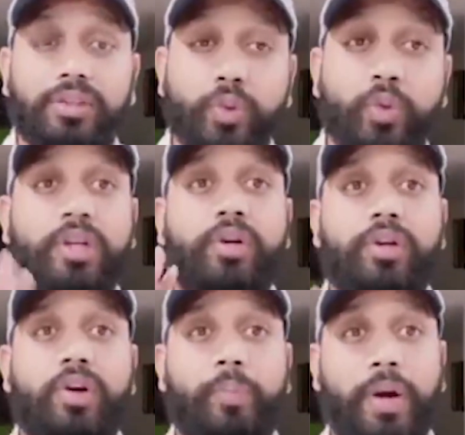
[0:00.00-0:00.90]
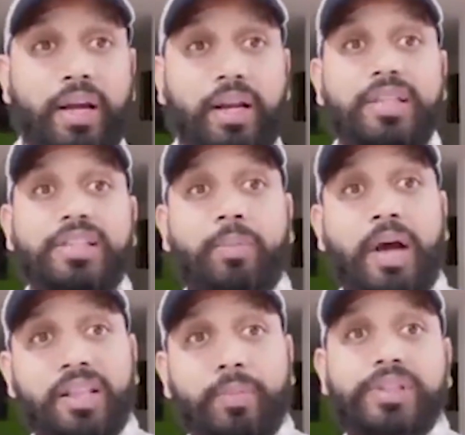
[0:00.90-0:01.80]
సోదరుడుగా పక్క రాష్ట్రం
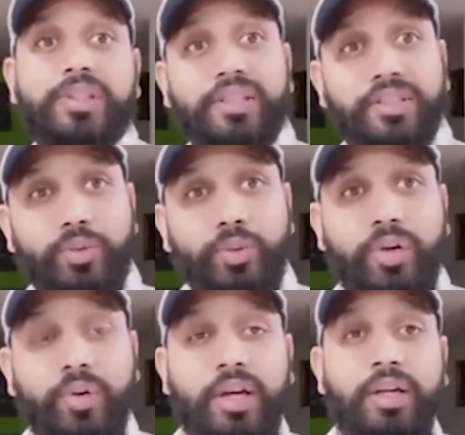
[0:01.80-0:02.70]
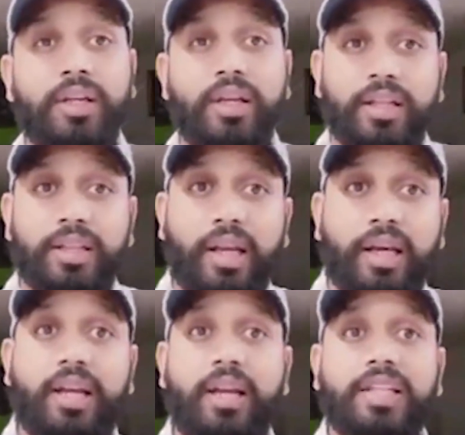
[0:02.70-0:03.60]
ఆంధ్రప్రదేశ్ రాష్ట్ర సోదరుడుగా
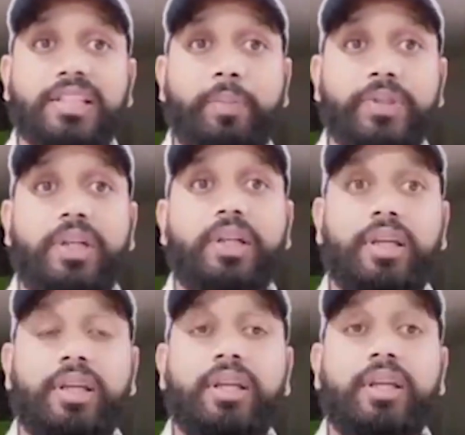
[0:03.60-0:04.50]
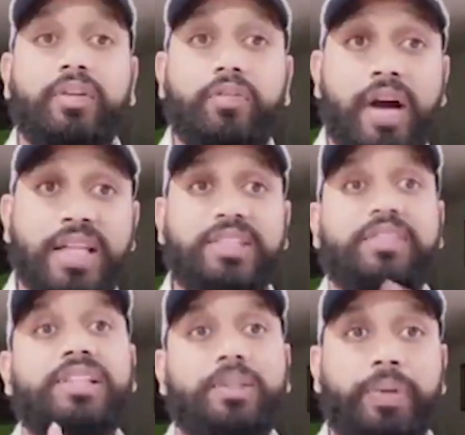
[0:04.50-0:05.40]
తెలంగాణ రాష్ట్ర ప్రజలకి
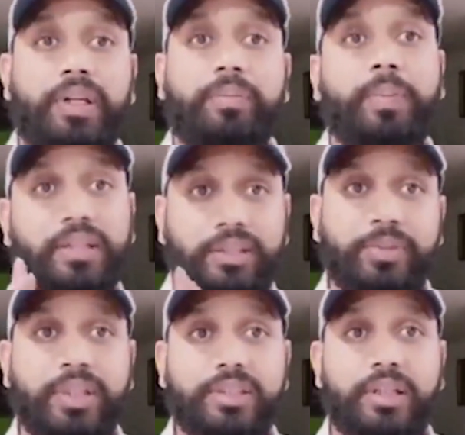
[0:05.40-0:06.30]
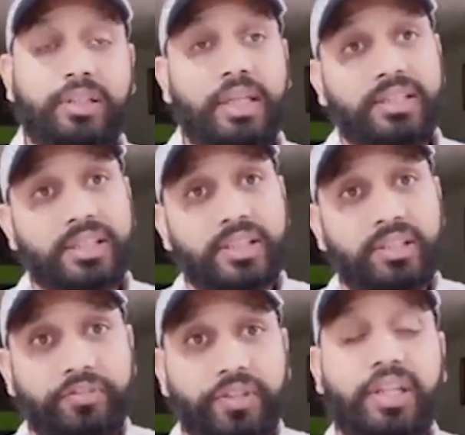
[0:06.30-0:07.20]
వాస్తవాలు చెప్పడానికి ప్రయత్నం చేసిన దయచేసి
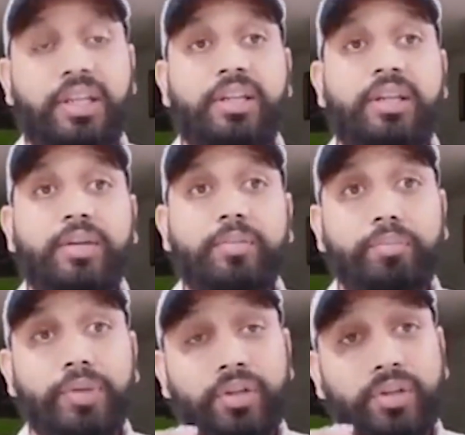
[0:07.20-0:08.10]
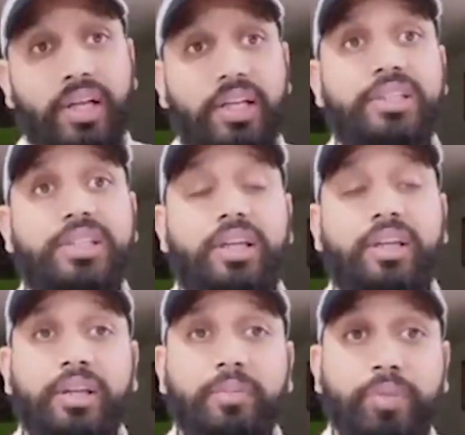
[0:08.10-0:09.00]
ఇది విని మీరు గ్రహించి
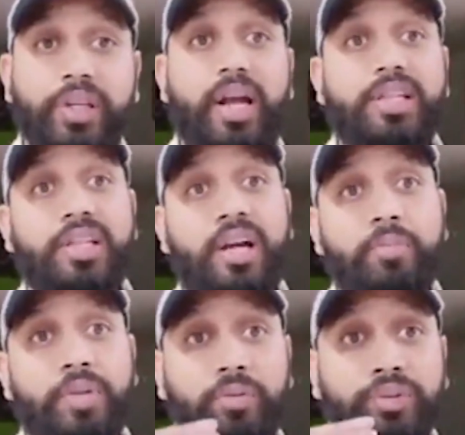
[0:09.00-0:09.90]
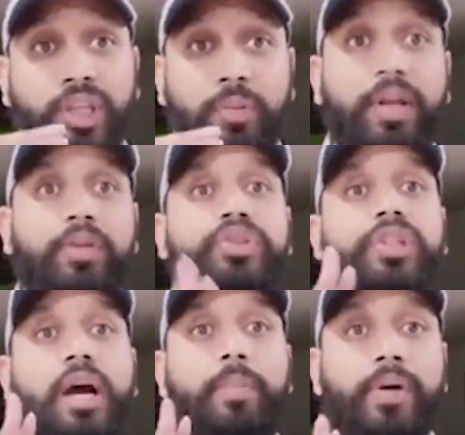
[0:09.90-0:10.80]
మీ రాష్ట్రాన్ని మీరు షర్మిల నుంచి
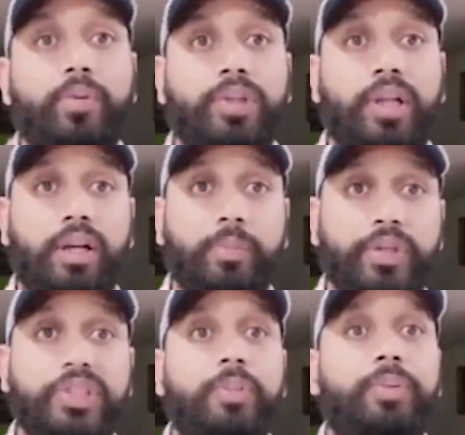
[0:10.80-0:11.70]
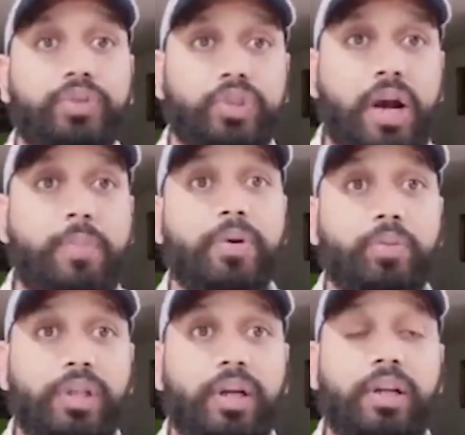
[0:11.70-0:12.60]
కాపాడుకుంటారని బీజేపీ నుంచి
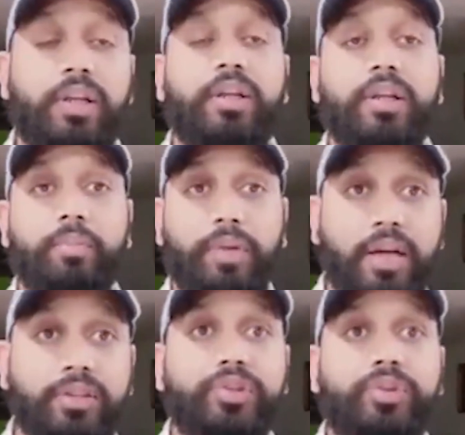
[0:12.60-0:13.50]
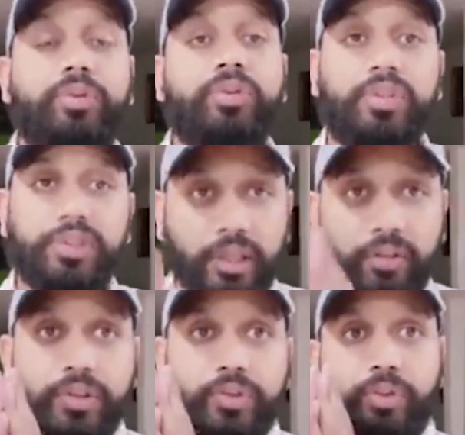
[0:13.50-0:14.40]
కాపాడుకుంటారని ప్రార్థిస్తూ
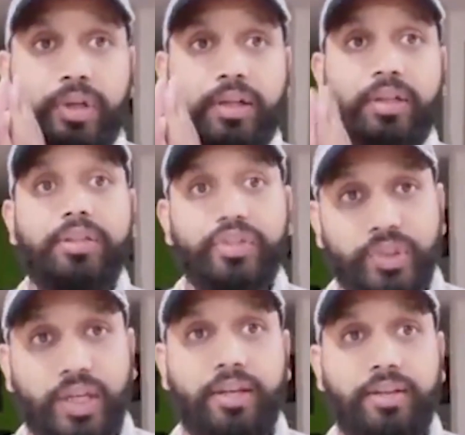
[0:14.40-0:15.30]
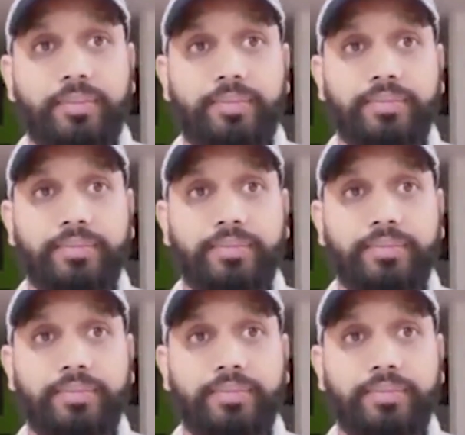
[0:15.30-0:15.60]
సెలవు తీసుకుంటున్నా జై హింద్